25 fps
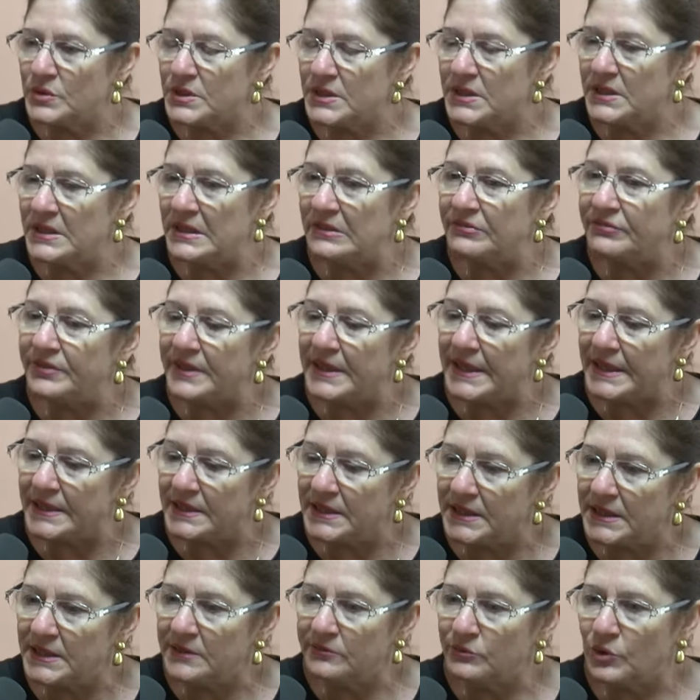
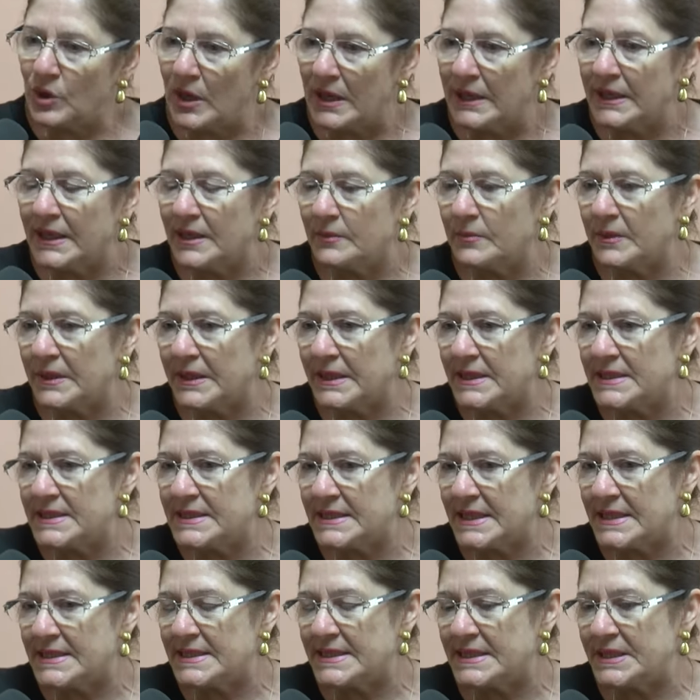significativo anche perché
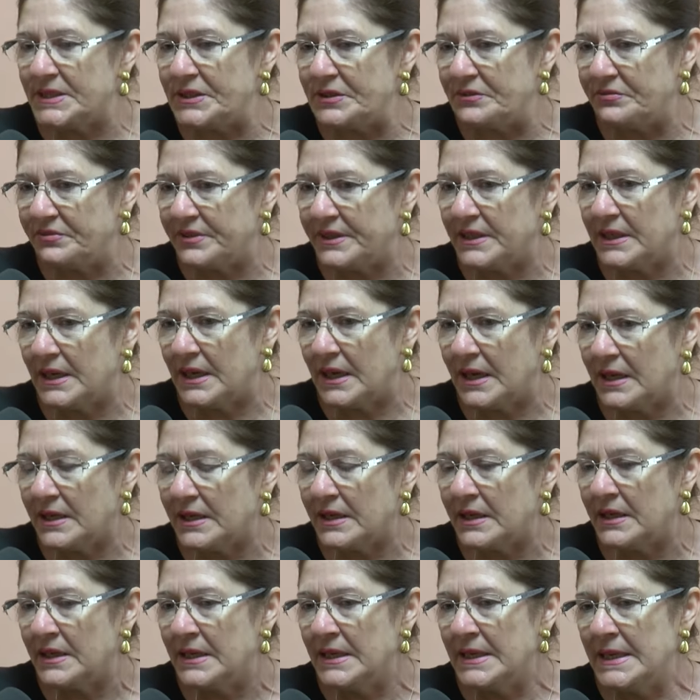sta a
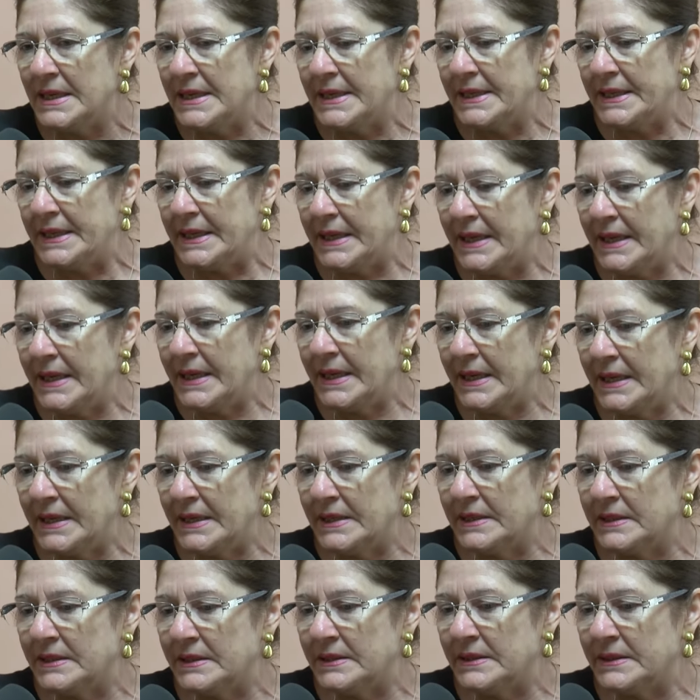significare che
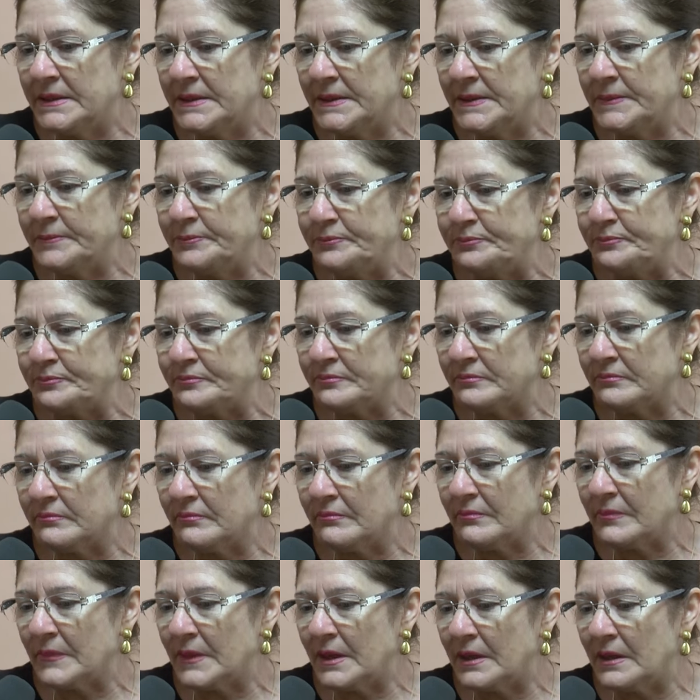
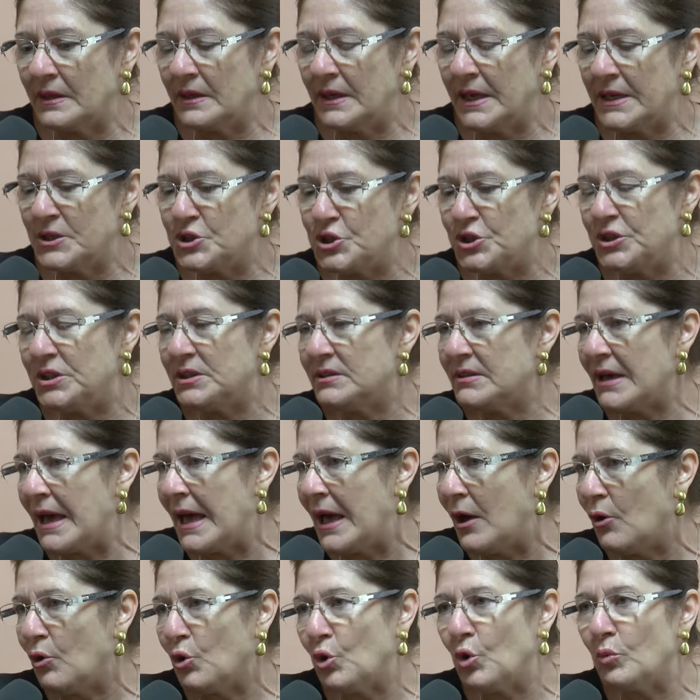ehm, la
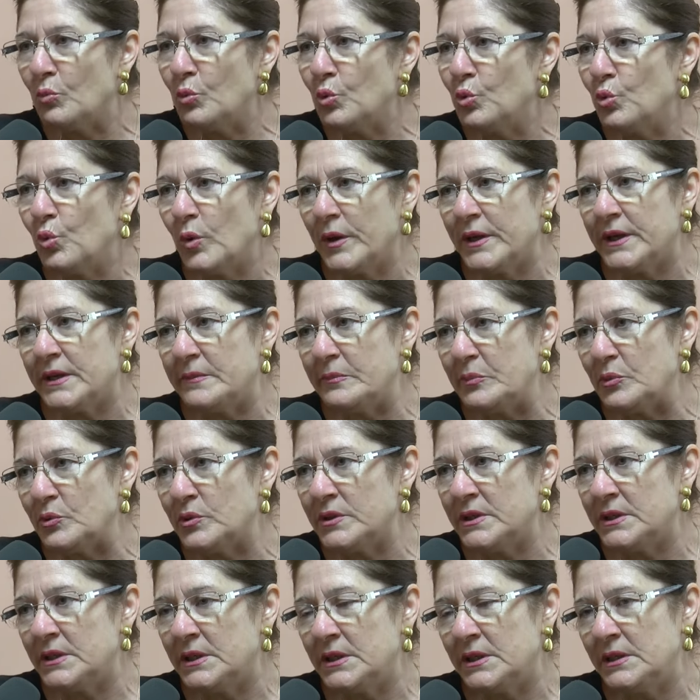città o comunque i,
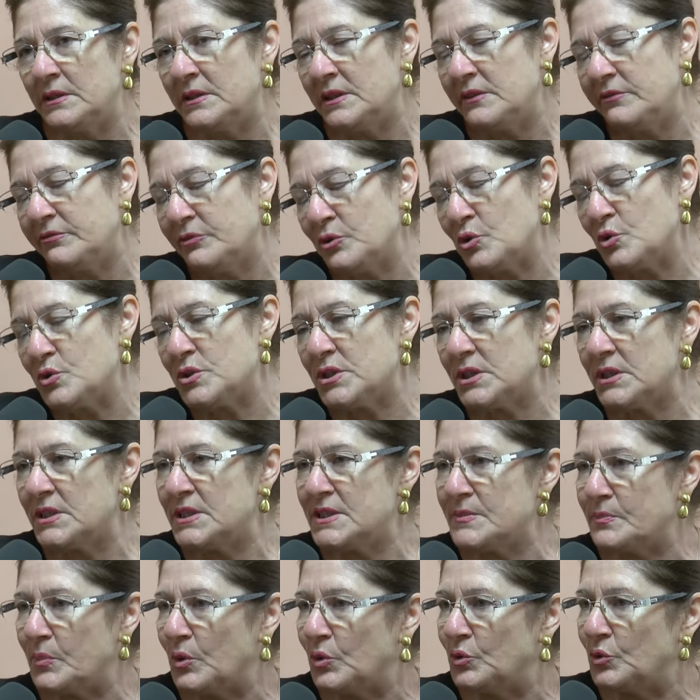i, tifosi
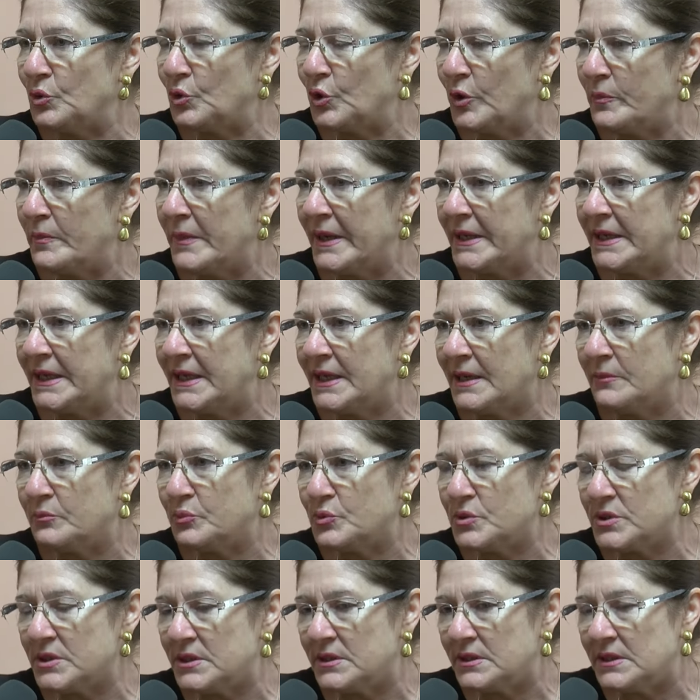rispondono in maniera
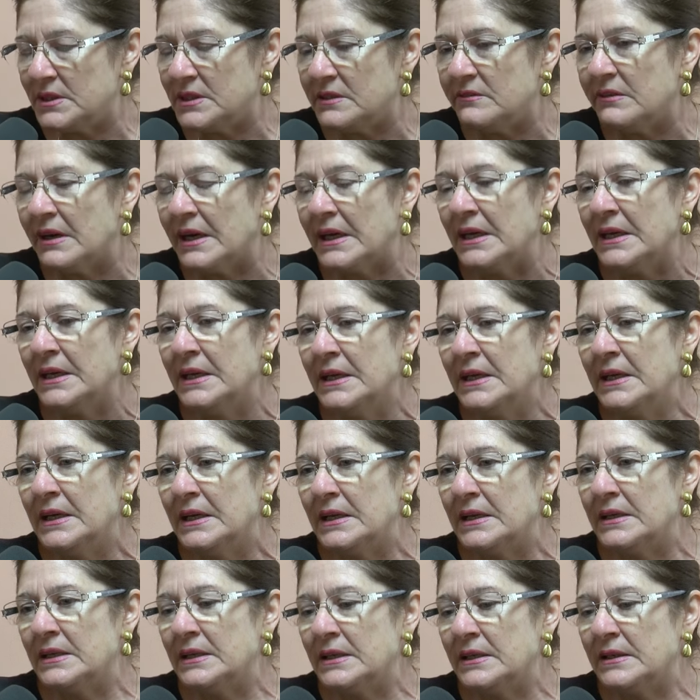positiva.
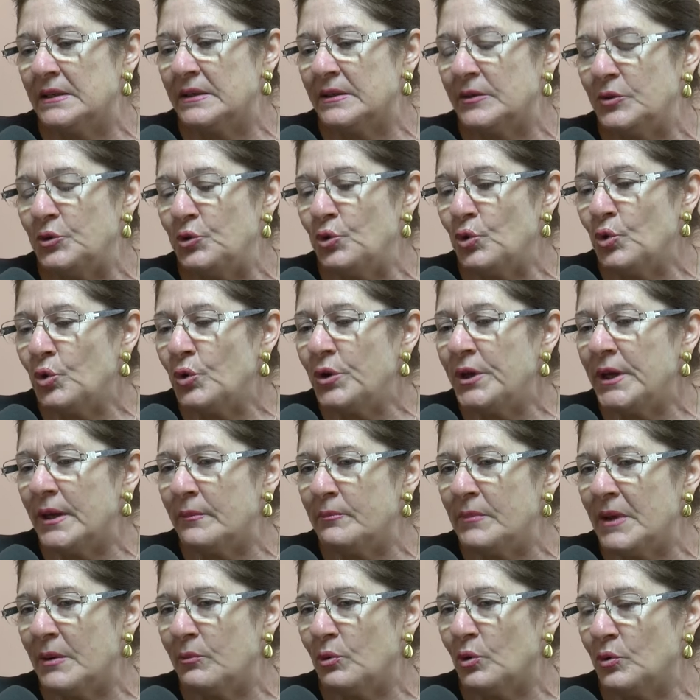Eh, noi
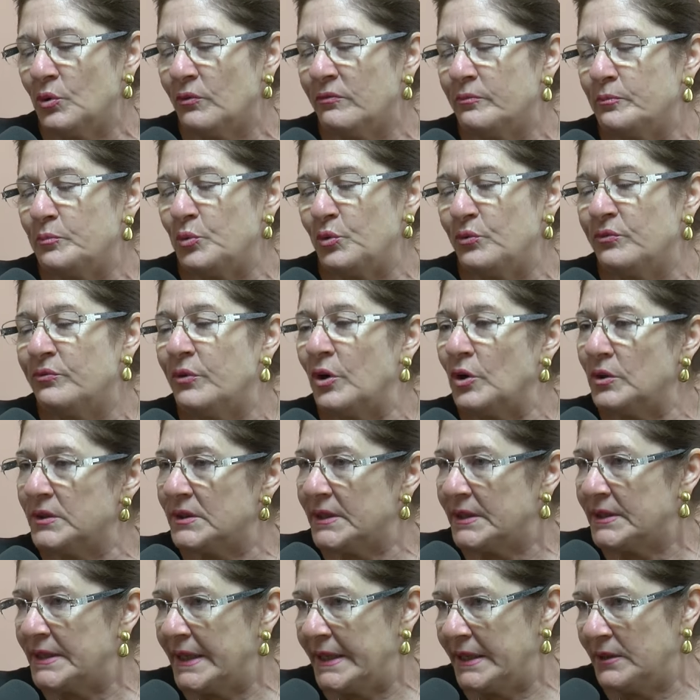abbiamo più
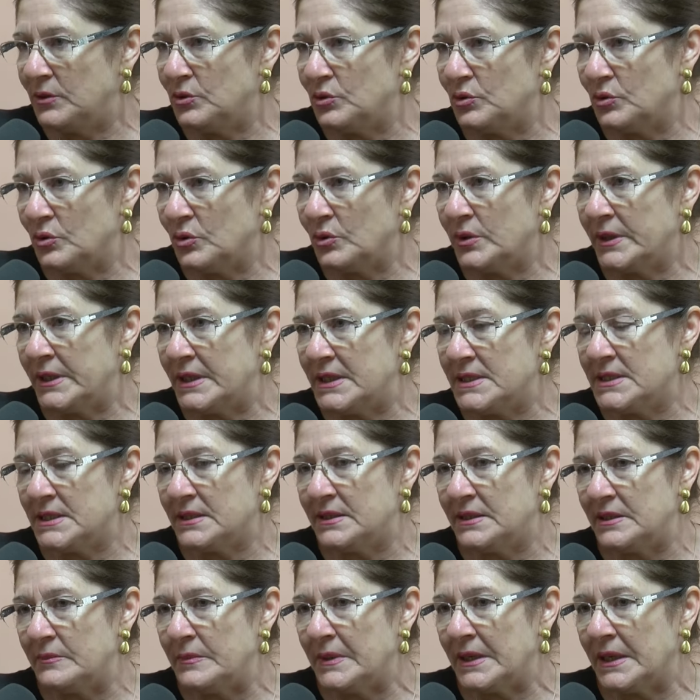volte detto nelle
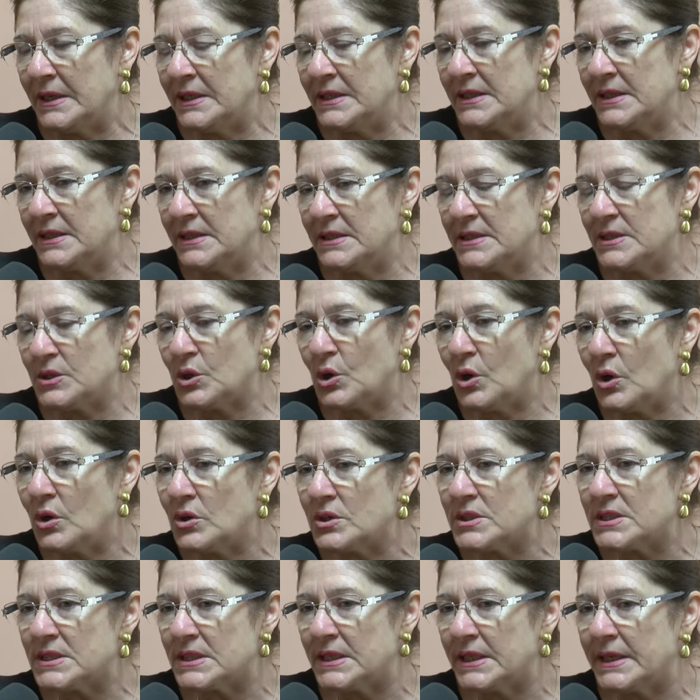settimane
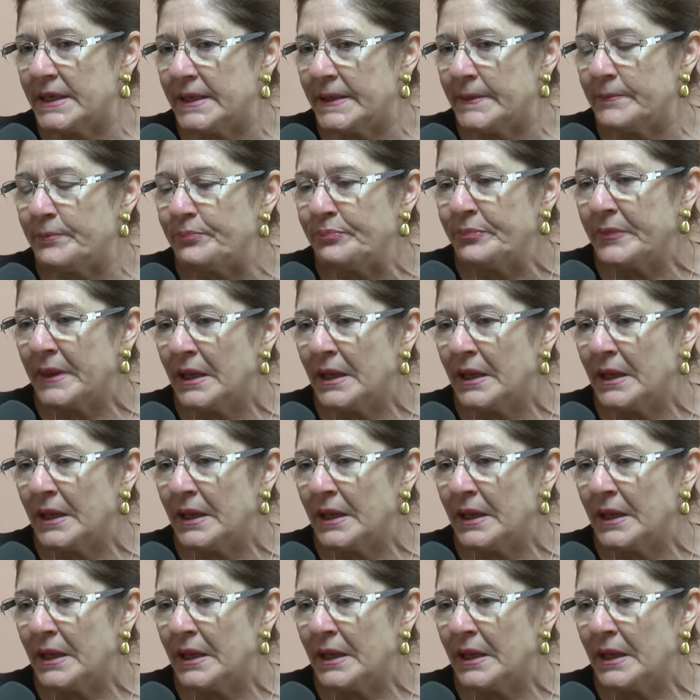scorse che